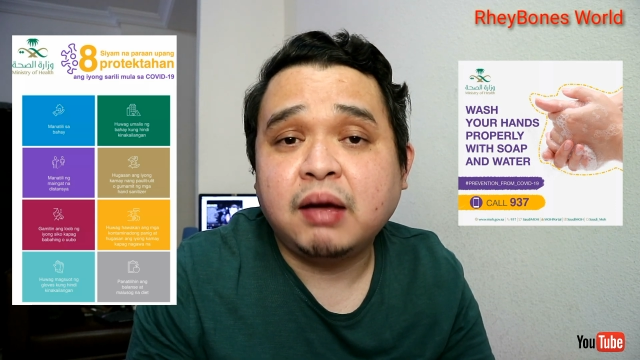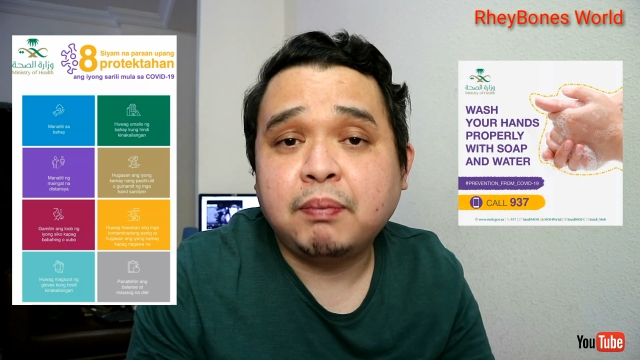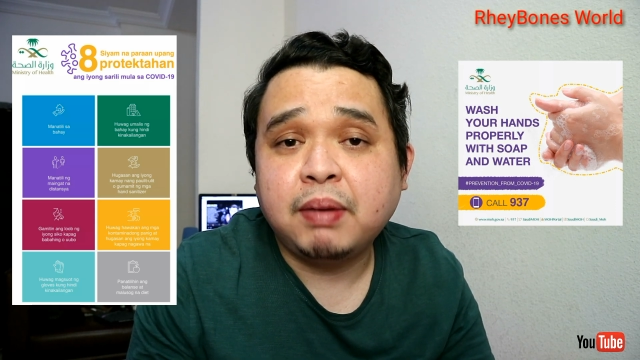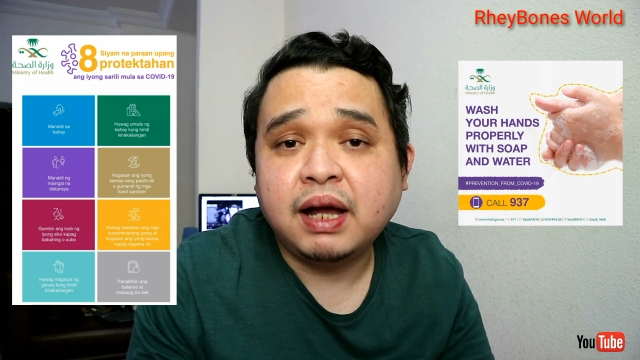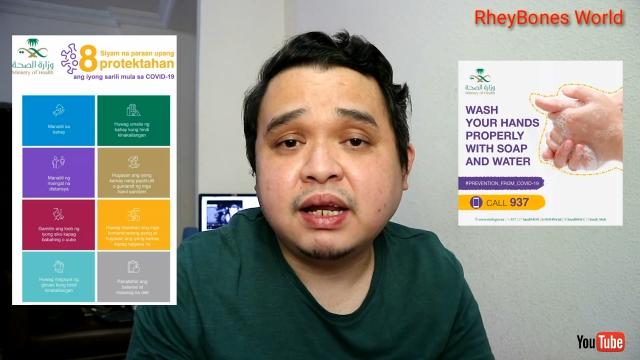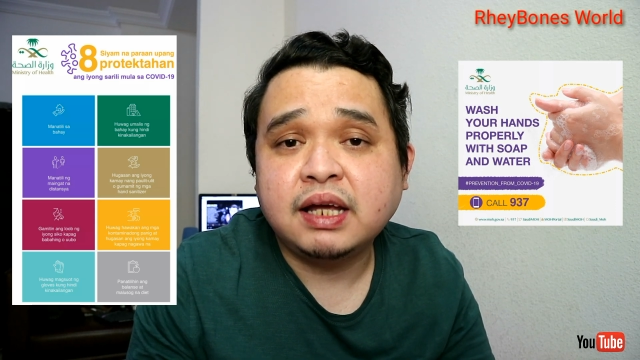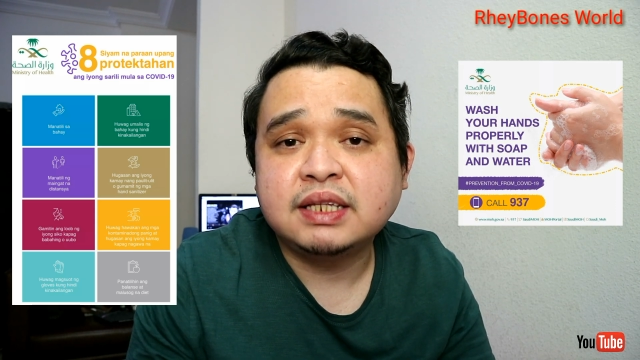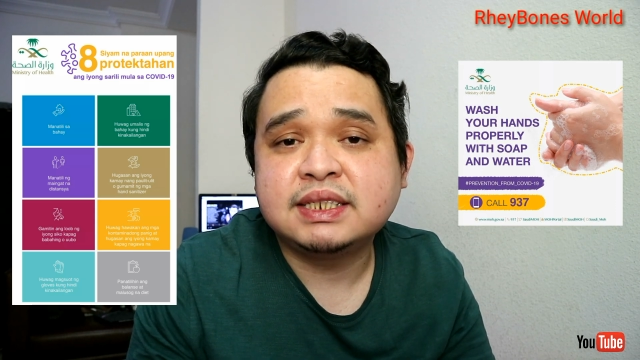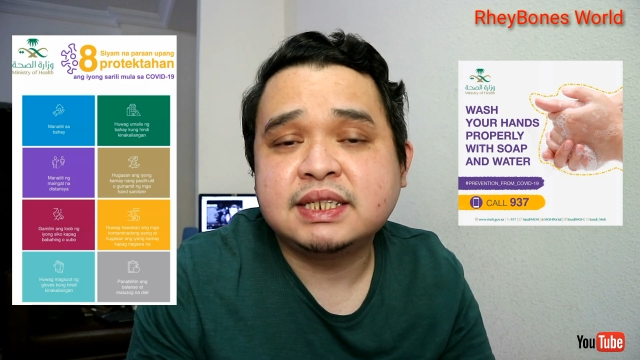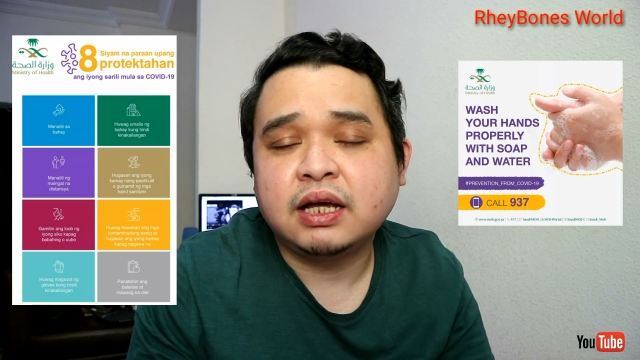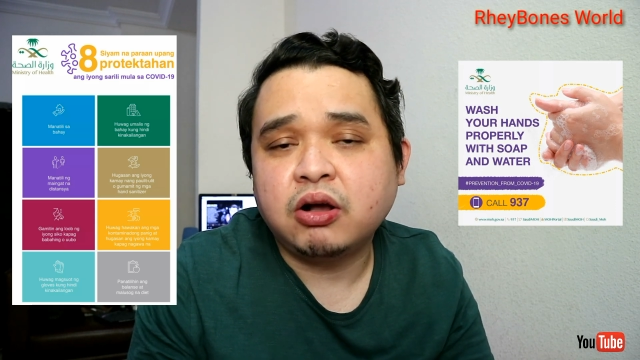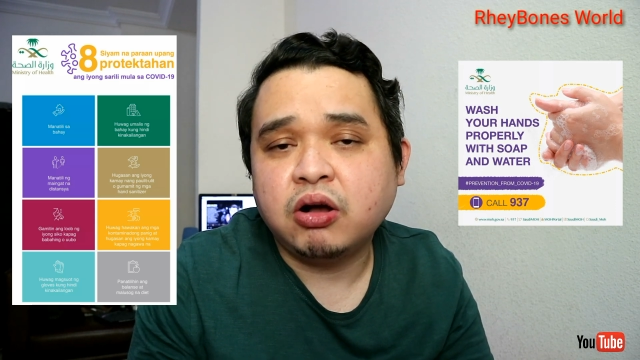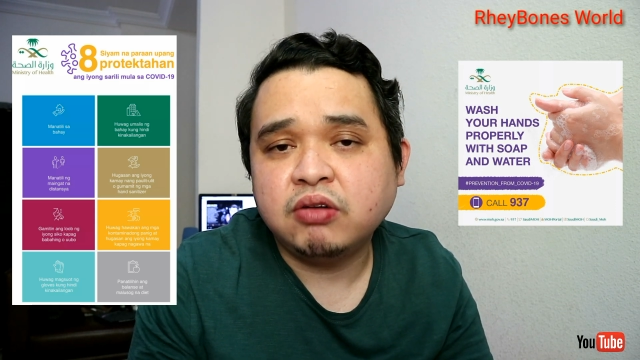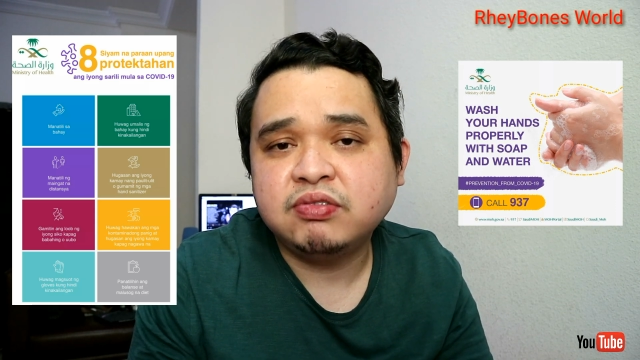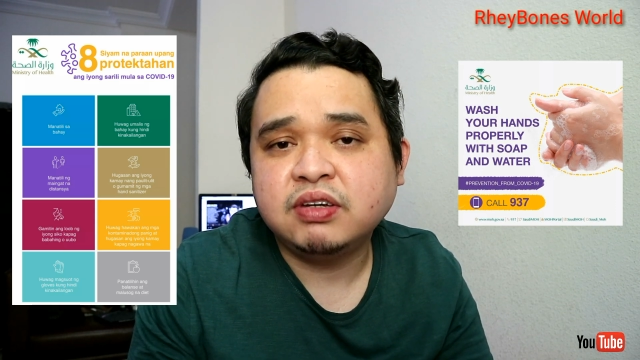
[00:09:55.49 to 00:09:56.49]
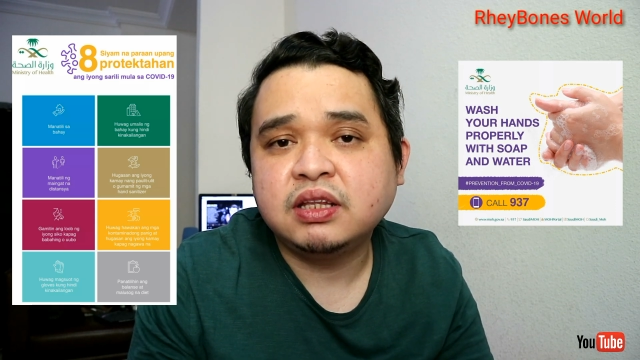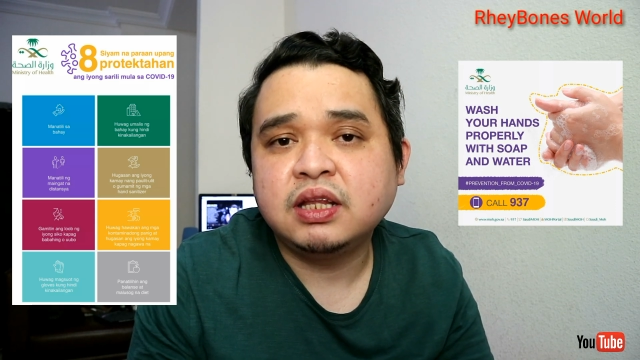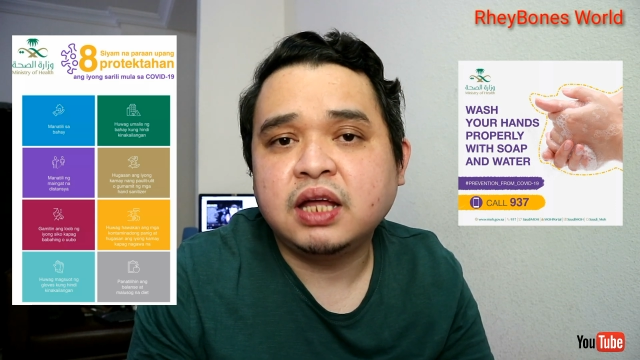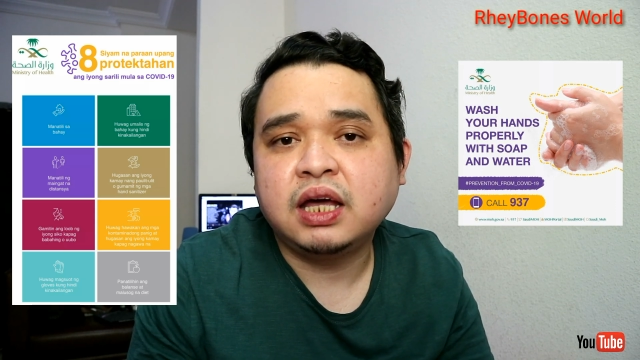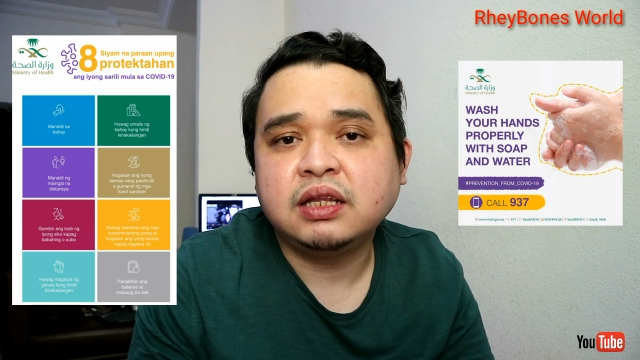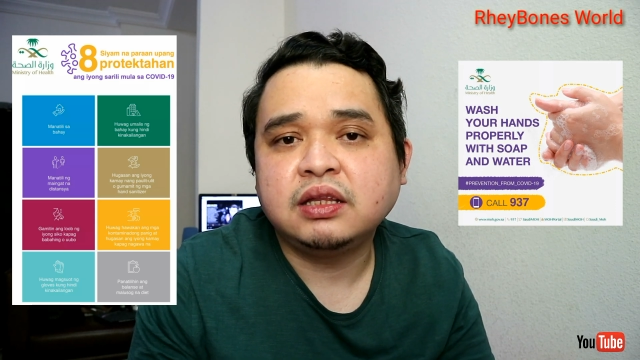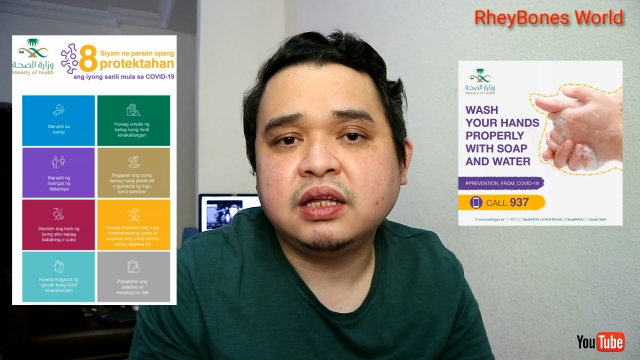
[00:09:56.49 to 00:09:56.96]
labanan si
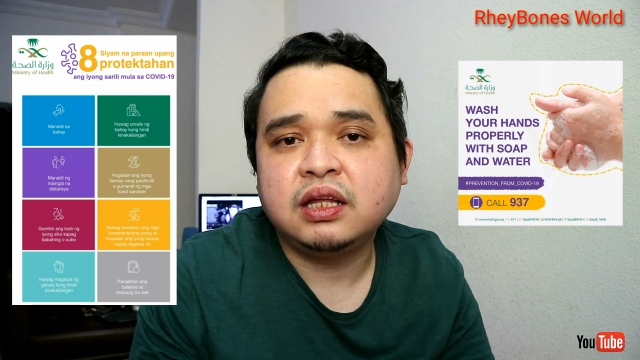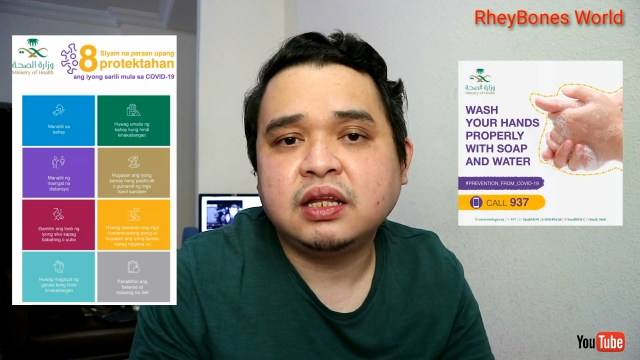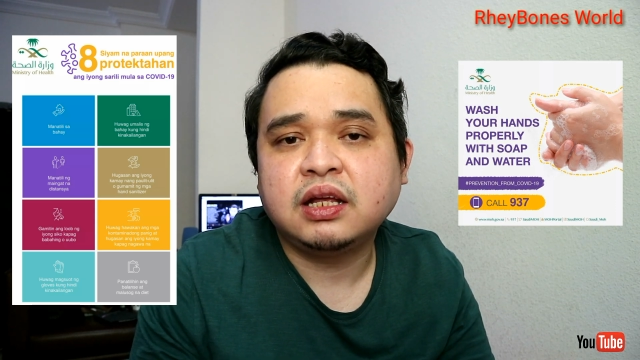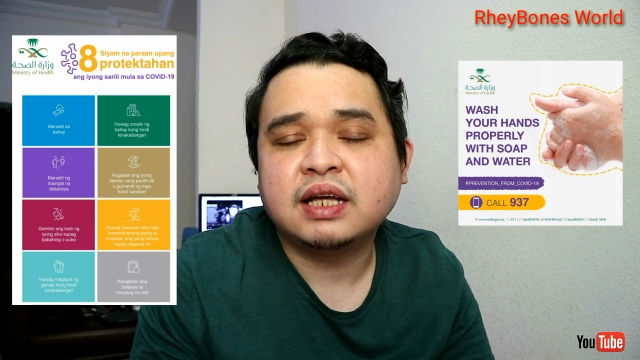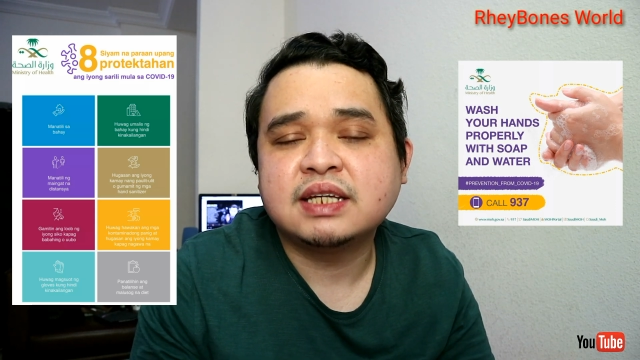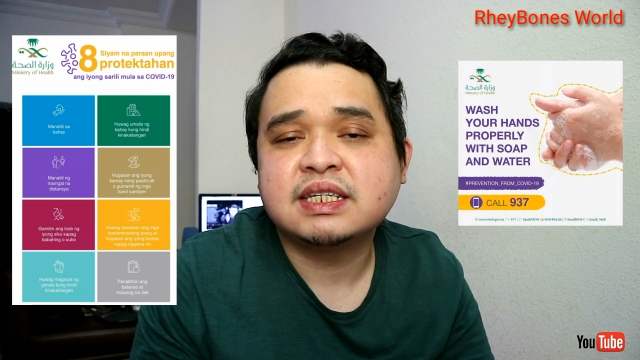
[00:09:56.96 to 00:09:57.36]
COVID-19